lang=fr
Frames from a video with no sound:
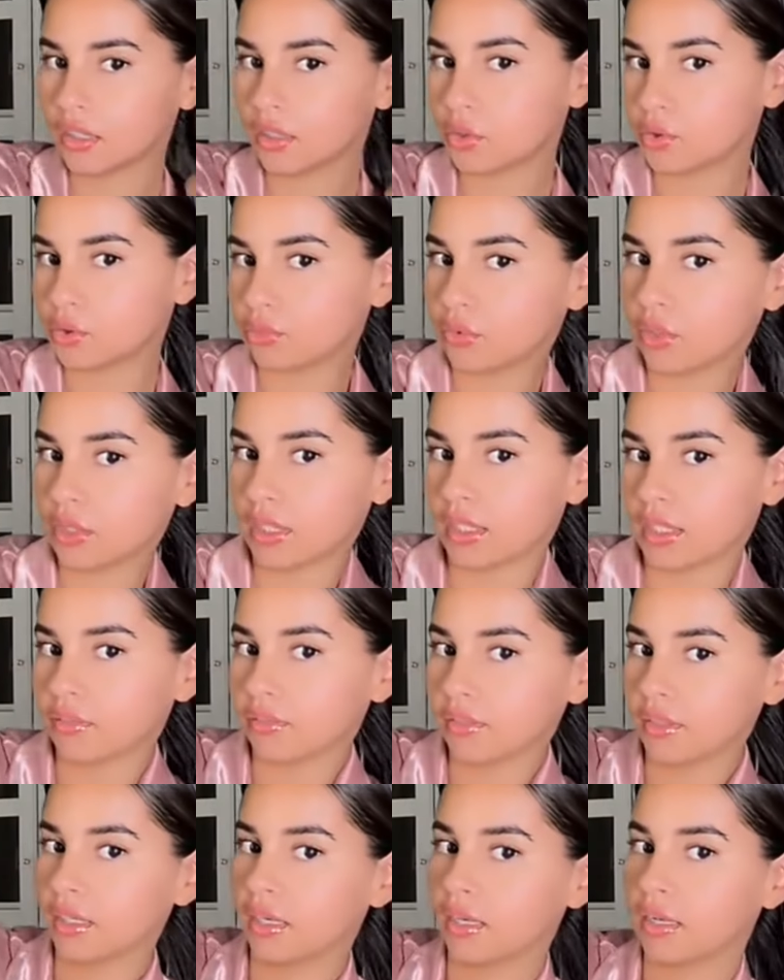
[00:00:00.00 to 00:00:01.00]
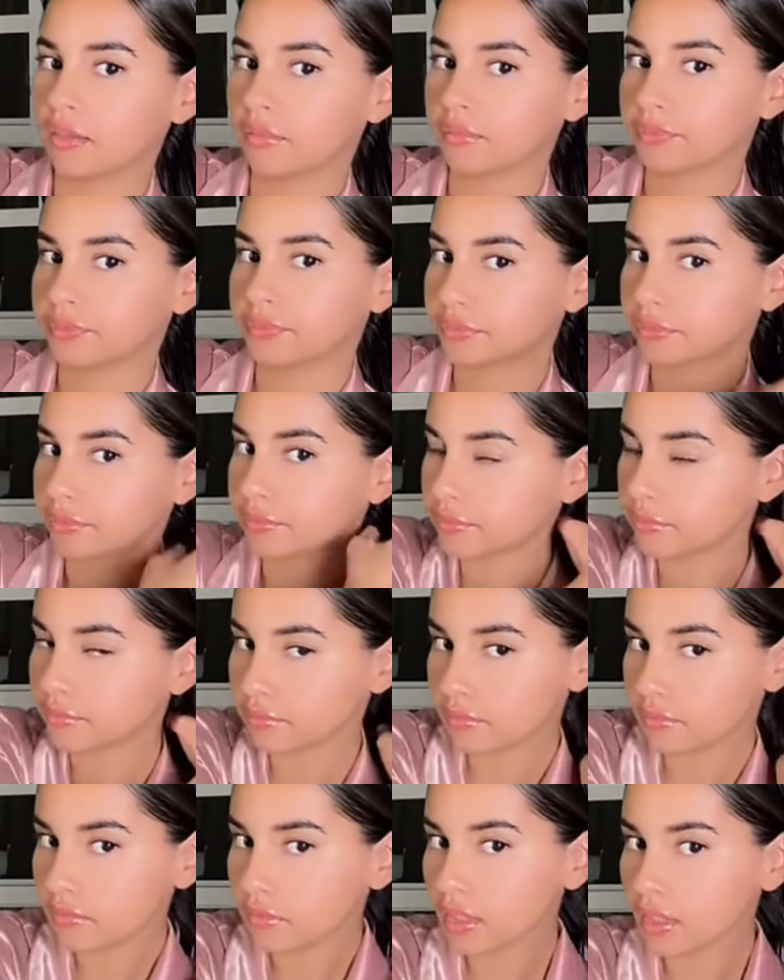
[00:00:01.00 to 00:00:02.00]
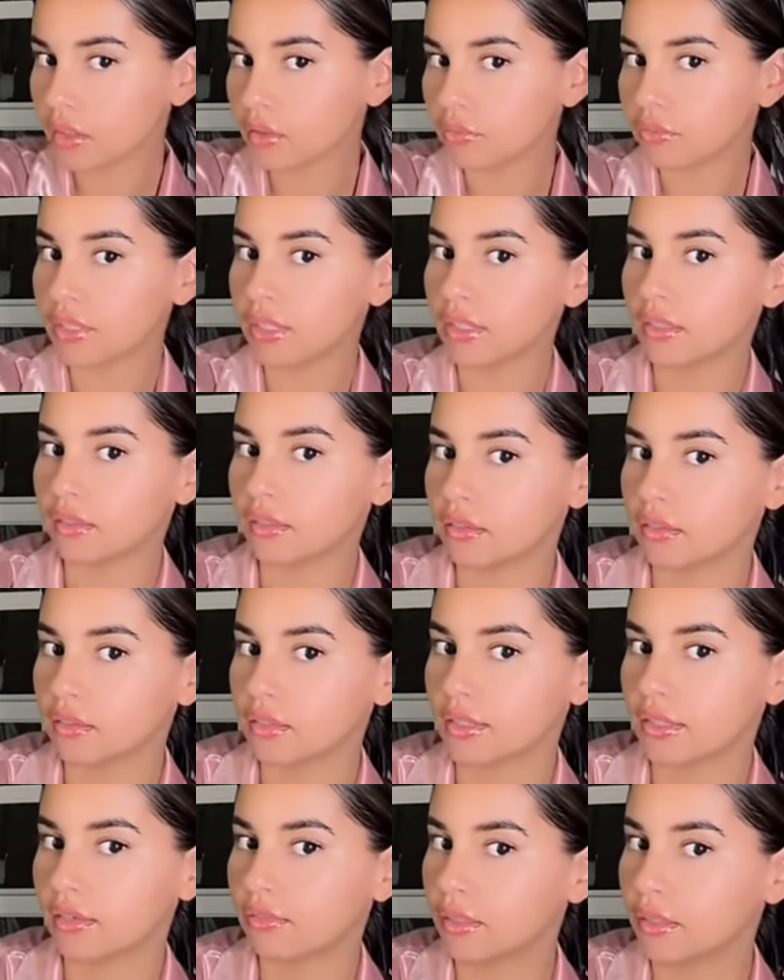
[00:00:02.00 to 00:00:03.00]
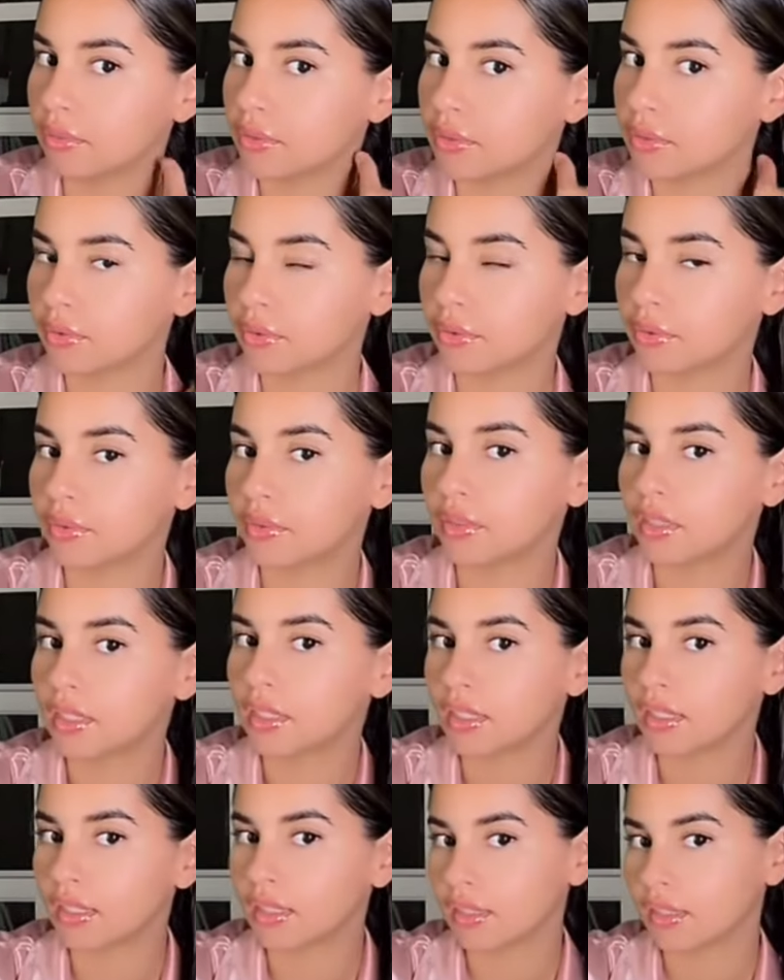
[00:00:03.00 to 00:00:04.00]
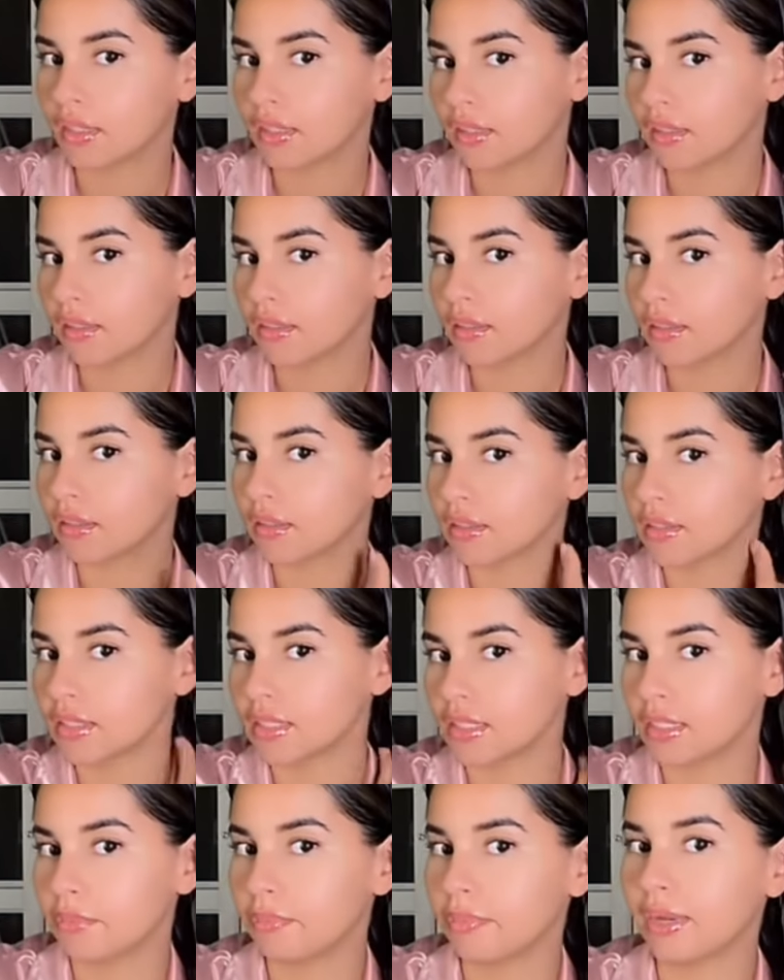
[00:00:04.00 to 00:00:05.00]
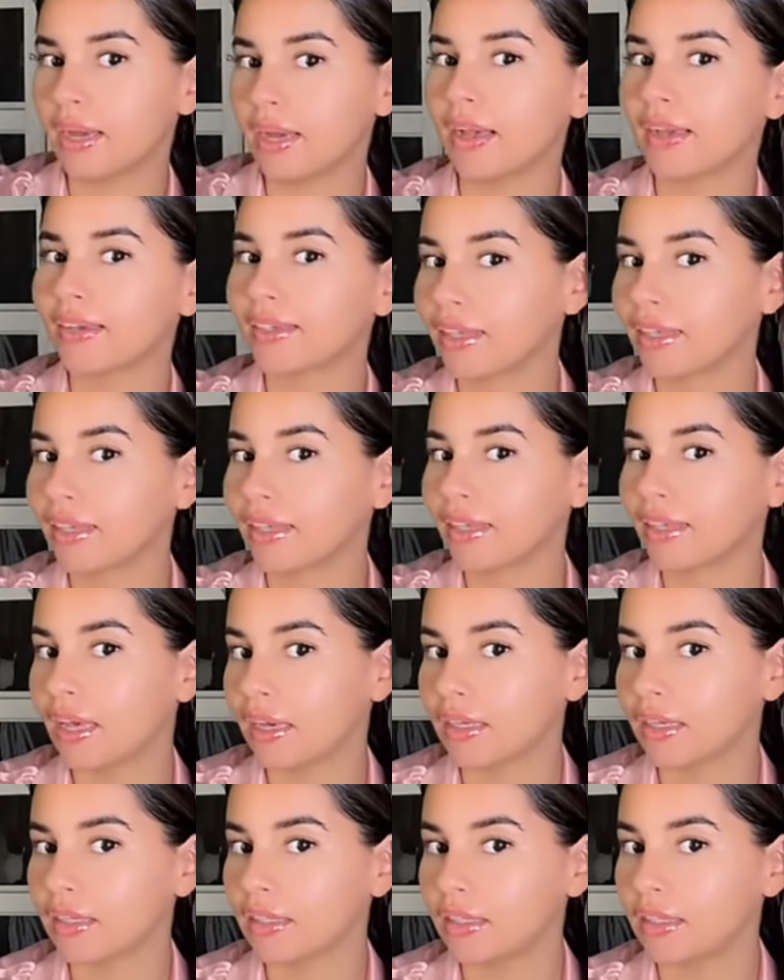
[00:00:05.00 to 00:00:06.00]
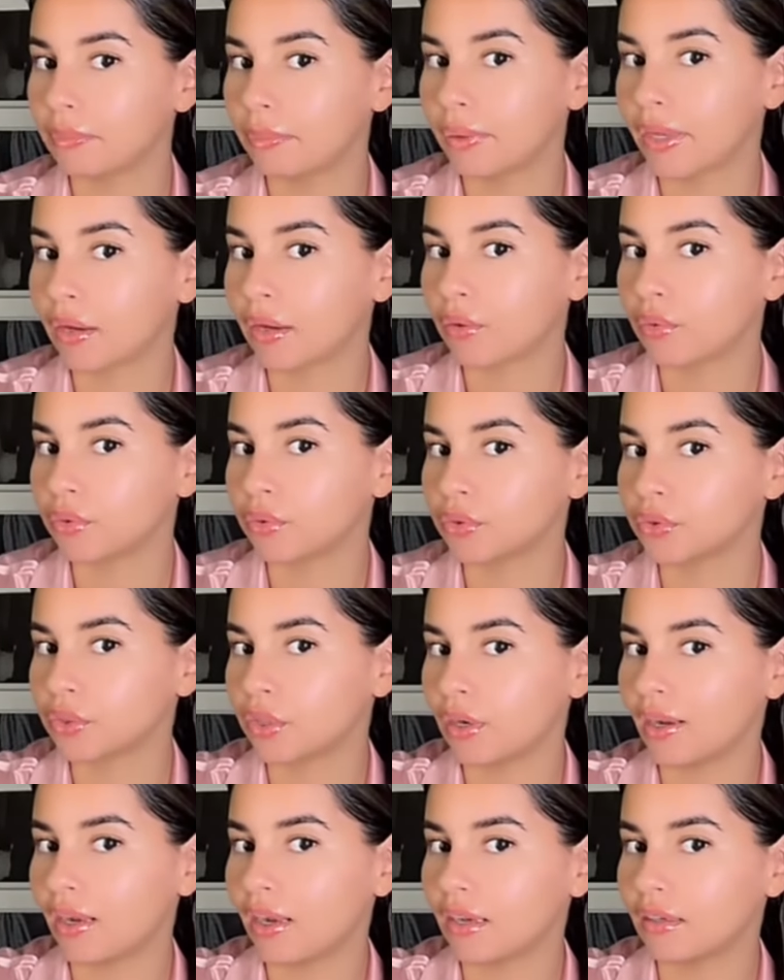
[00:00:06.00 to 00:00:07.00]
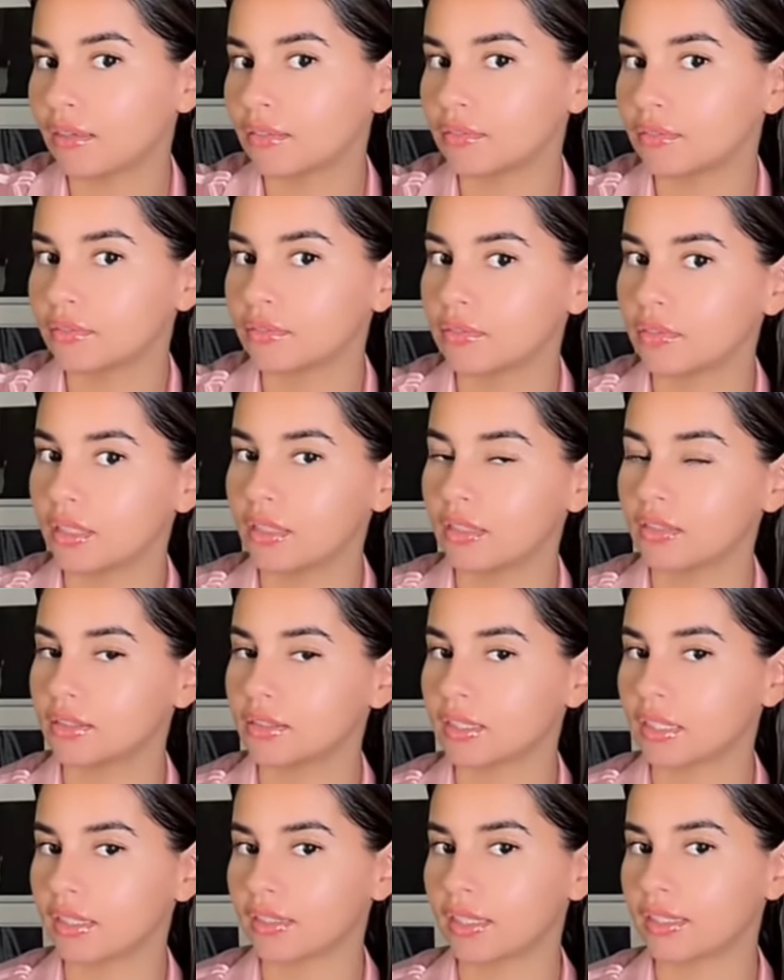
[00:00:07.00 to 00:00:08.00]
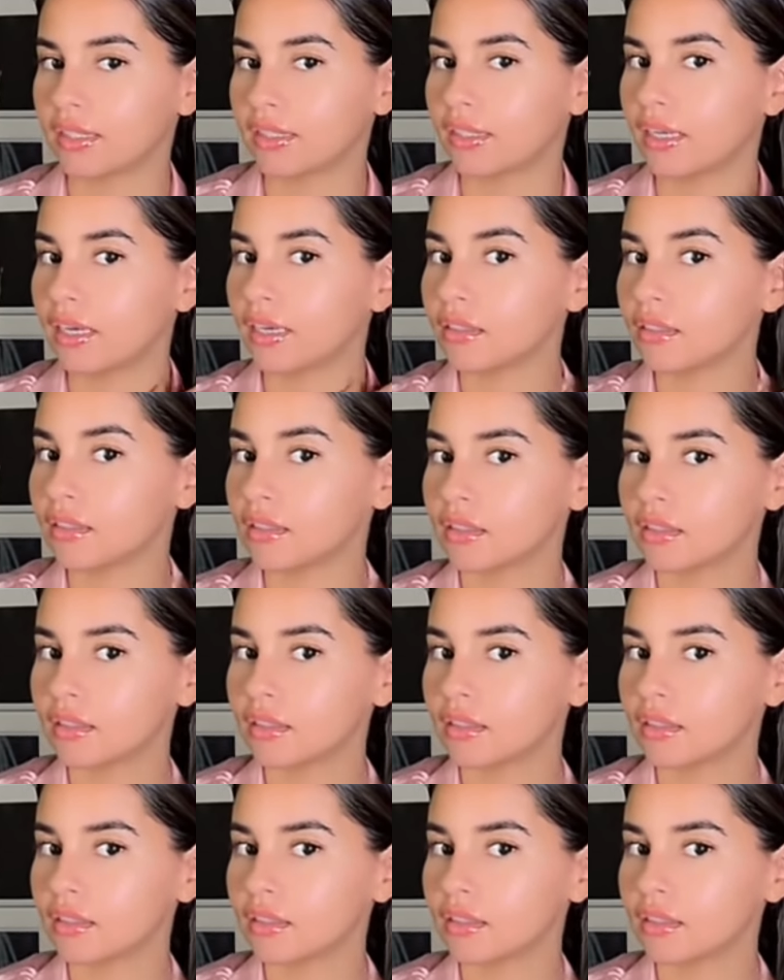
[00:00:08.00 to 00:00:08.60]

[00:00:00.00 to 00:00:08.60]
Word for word: Je vous montre les fils là. En fait, ça va parce que j'ai pas un carré hyper court genre là. Vous voyez, j'ai un carré là.